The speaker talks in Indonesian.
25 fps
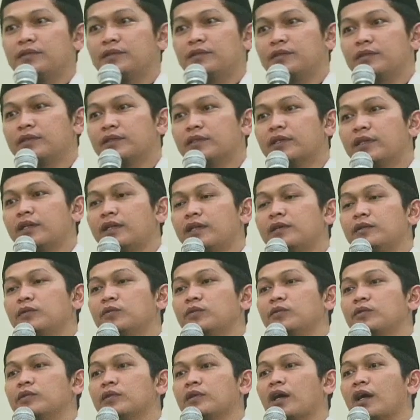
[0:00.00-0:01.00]
ini kan
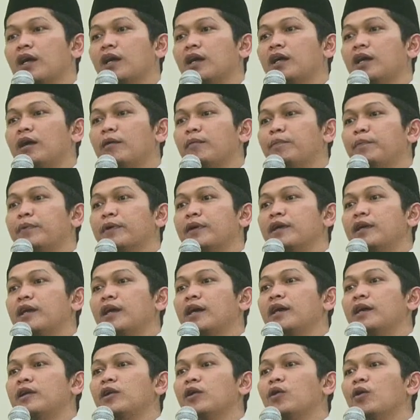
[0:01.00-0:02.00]
kagak
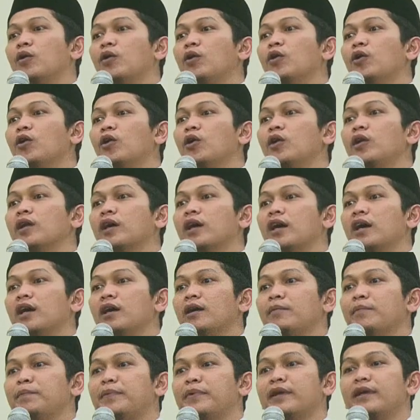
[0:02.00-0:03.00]
pernah nongol
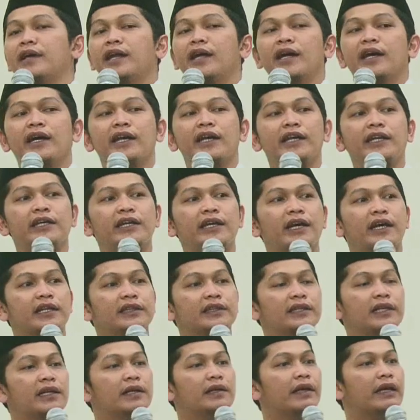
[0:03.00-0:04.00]
kagak pernah
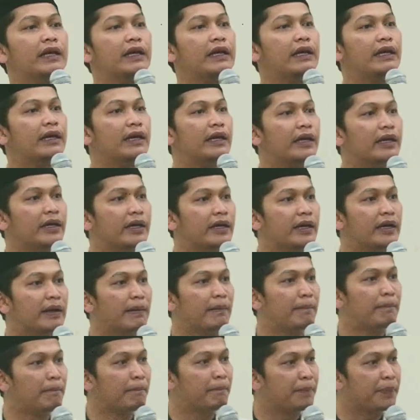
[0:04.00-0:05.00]
kelihatan eh
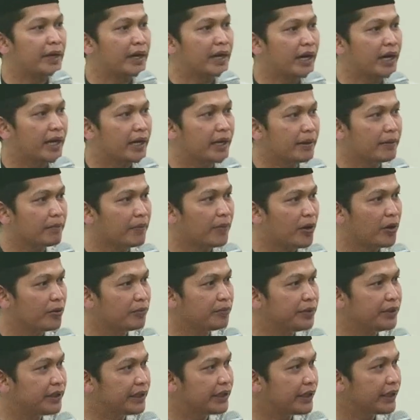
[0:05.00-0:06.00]
lempengan
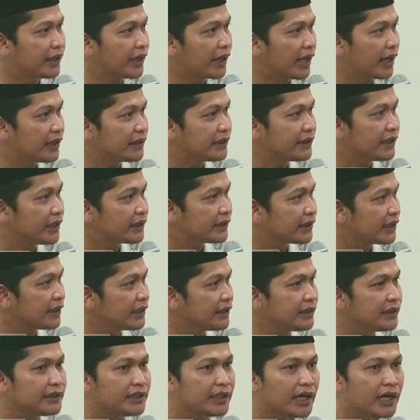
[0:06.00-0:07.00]
mau bikin
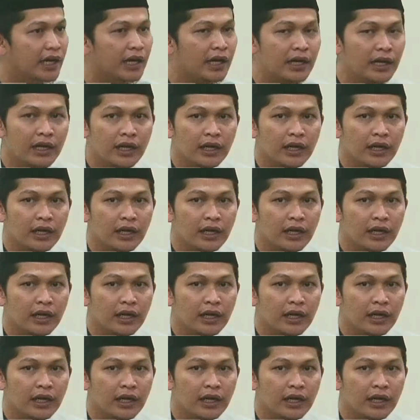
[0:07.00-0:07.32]
hajatan dia